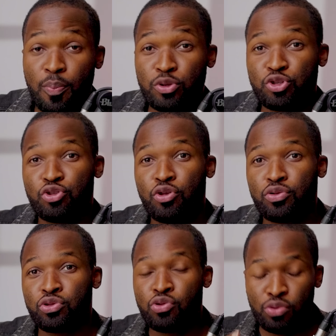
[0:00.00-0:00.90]
me propose de
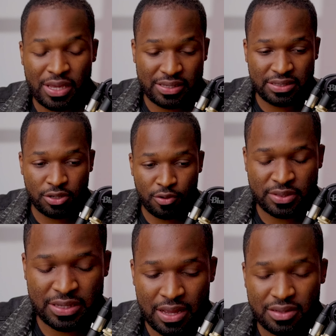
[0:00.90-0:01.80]
te donner ici
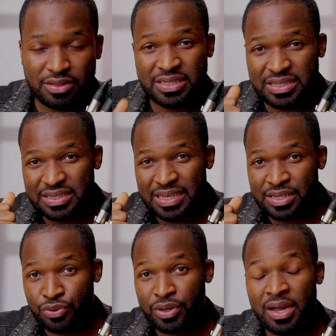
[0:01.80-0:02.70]
comme ça
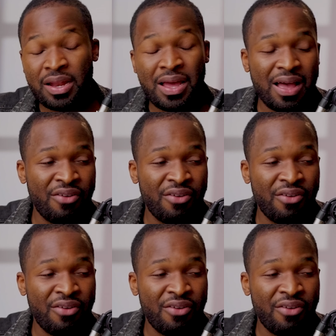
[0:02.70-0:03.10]
ces secrets-là